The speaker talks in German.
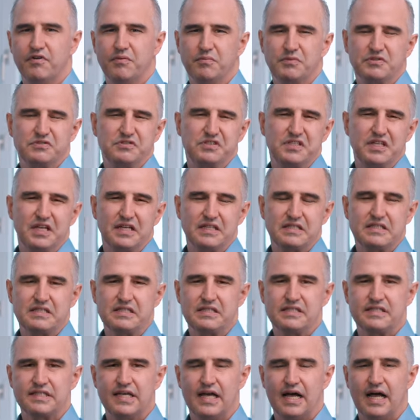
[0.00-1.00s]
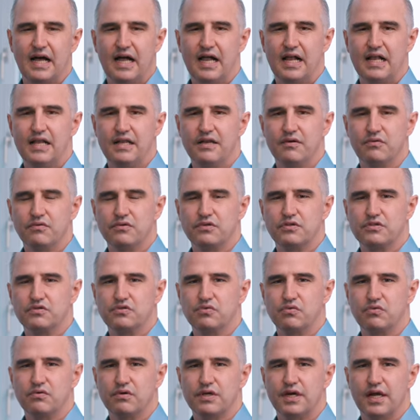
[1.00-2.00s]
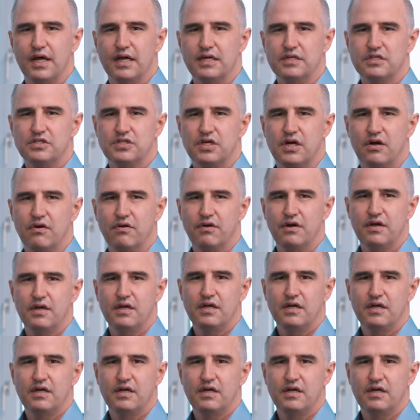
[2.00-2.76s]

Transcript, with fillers: Wenn wir uns die ganzen Zahlen der Untersuchungen anschauen,